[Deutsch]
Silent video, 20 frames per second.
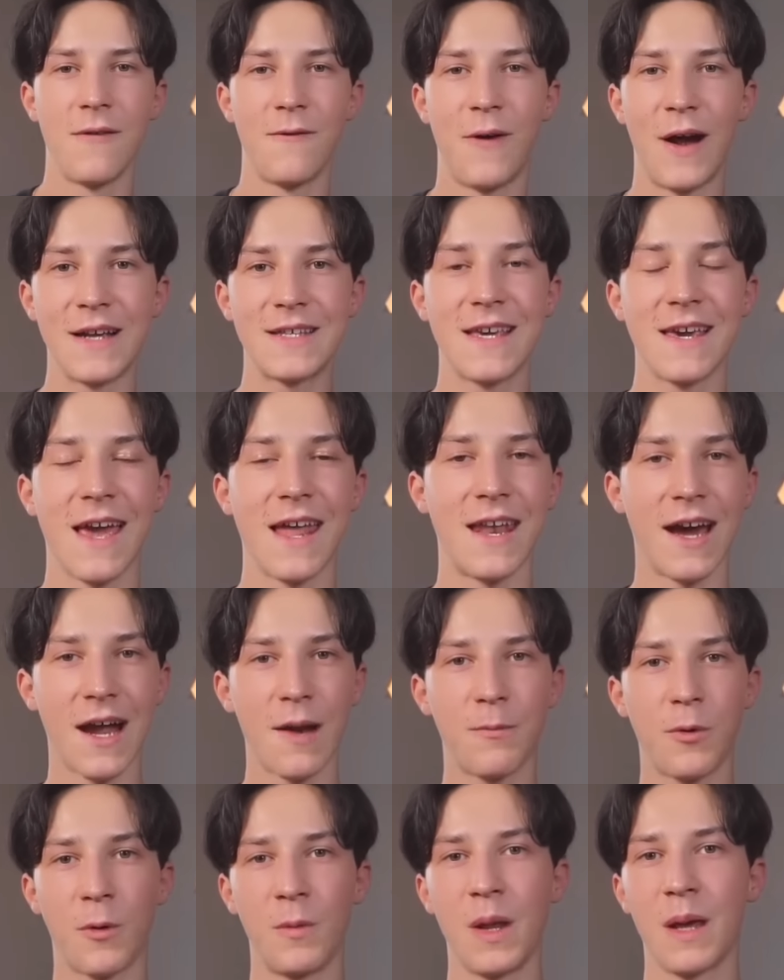Falls ja. ihr generell
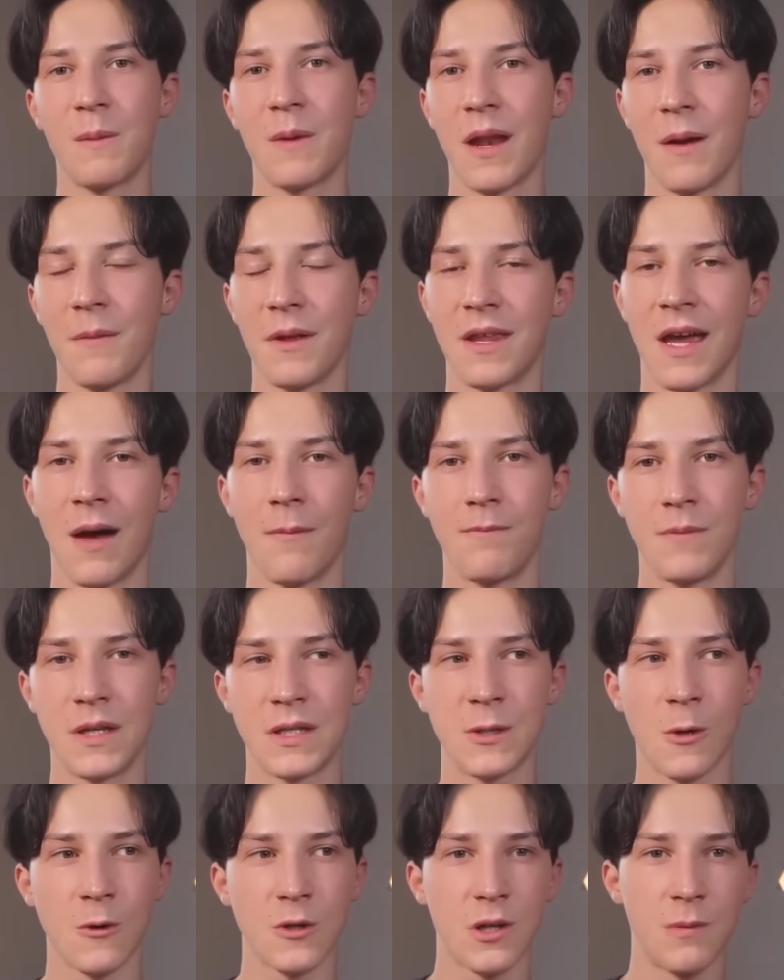Probleme damit habt, mit
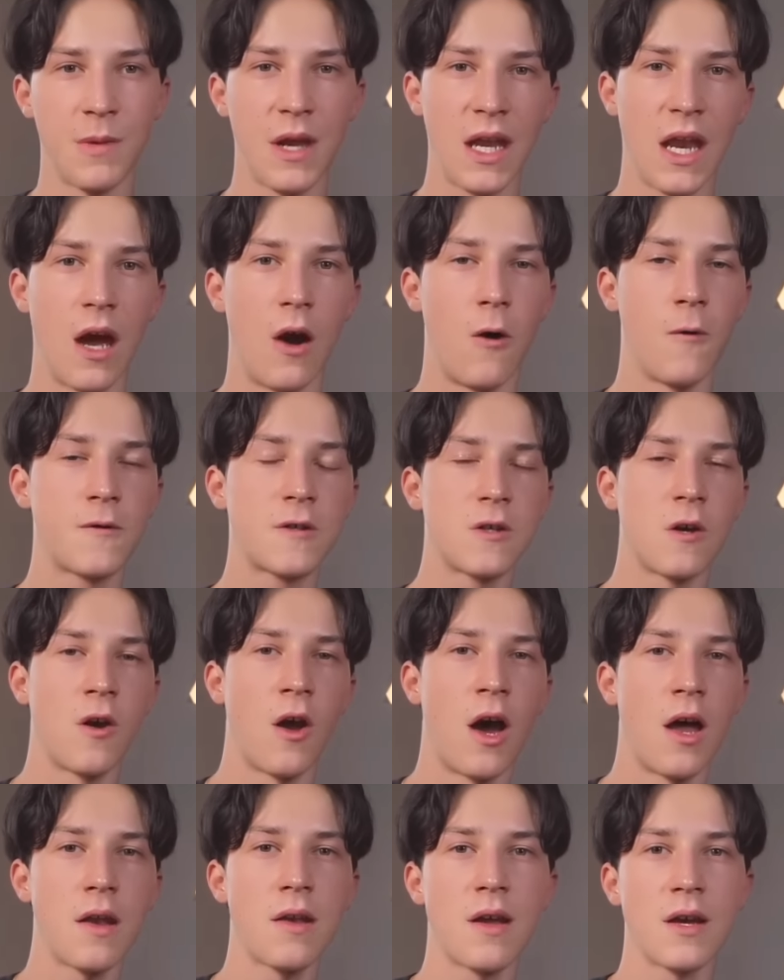Social Richtig Media gutes
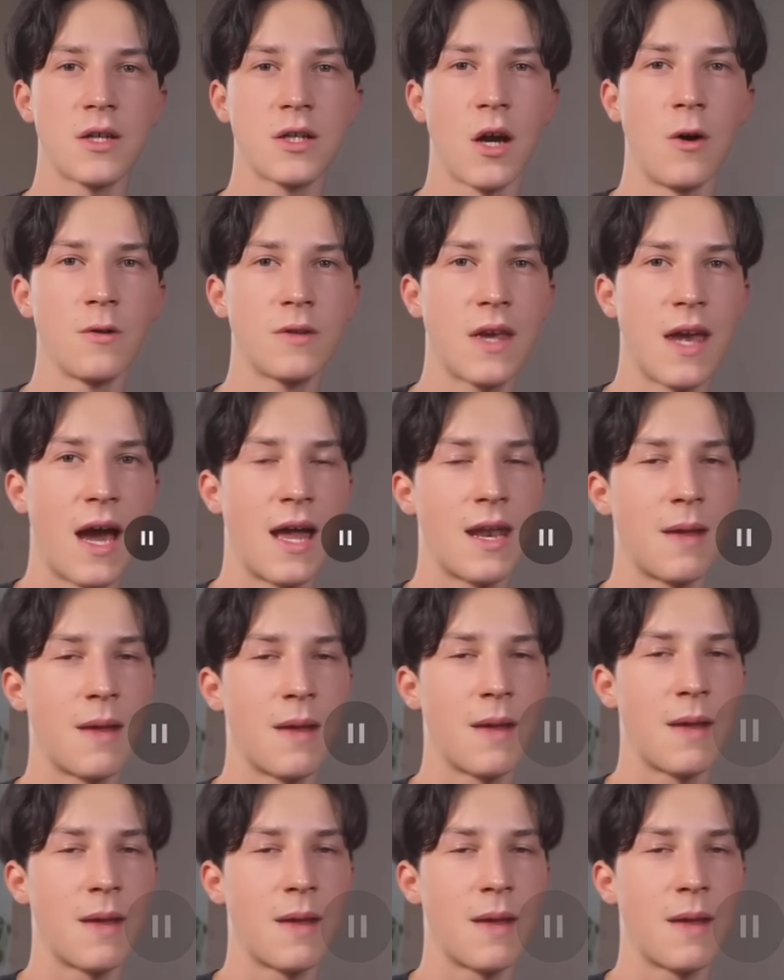Video. schaut gerne bei...